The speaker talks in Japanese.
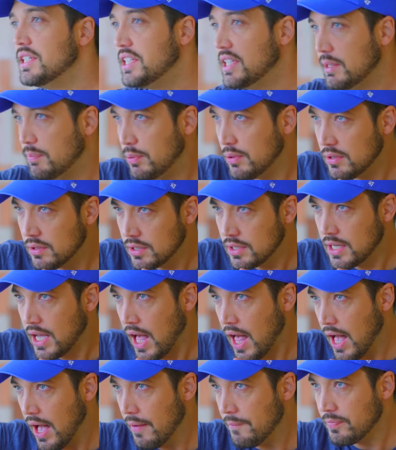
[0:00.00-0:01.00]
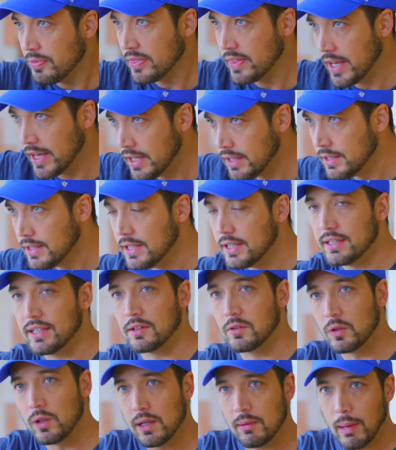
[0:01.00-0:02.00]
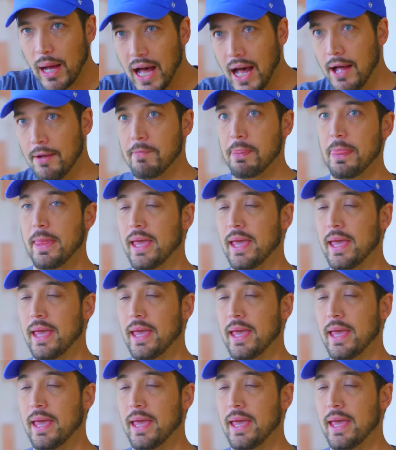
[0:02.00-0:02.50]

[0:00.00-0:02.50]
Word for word: 自分がね、例えば